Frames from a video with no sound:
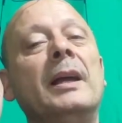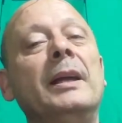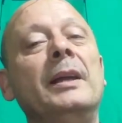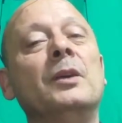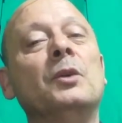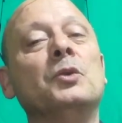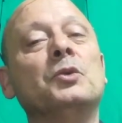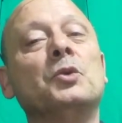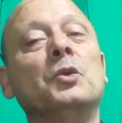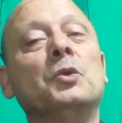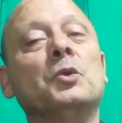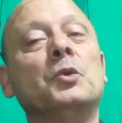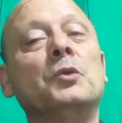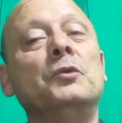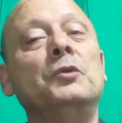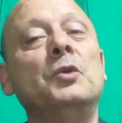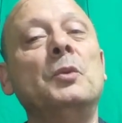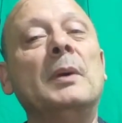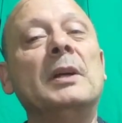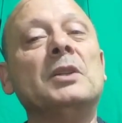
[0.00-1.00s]
Et on se
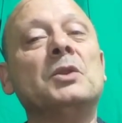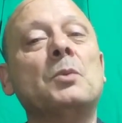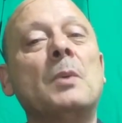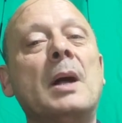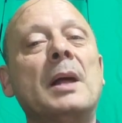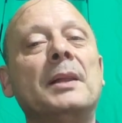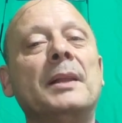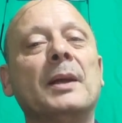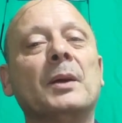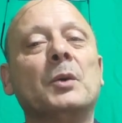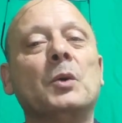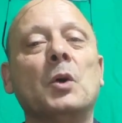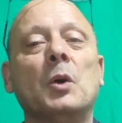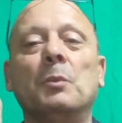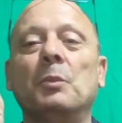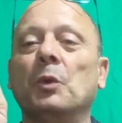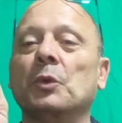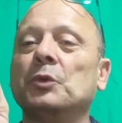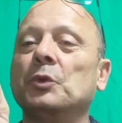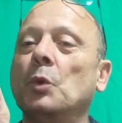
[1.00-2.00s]
retrouve demain soir, d'accord,
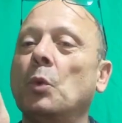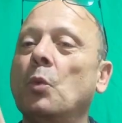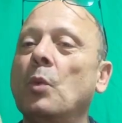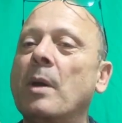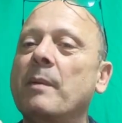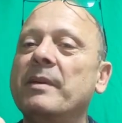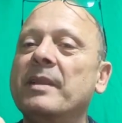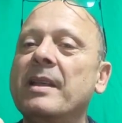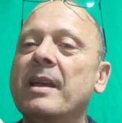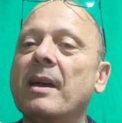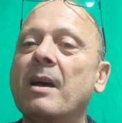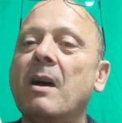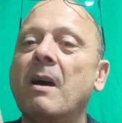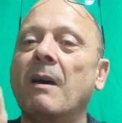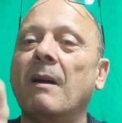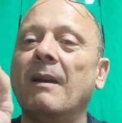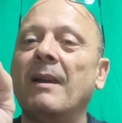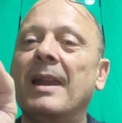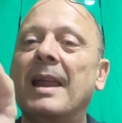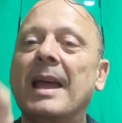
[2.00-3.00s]
pour ce webinaire
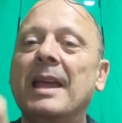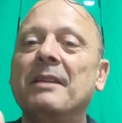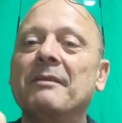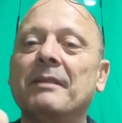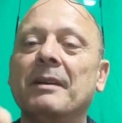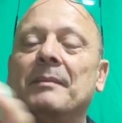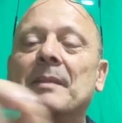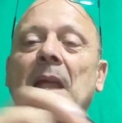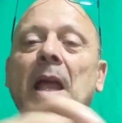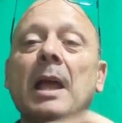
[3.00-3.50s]
en live.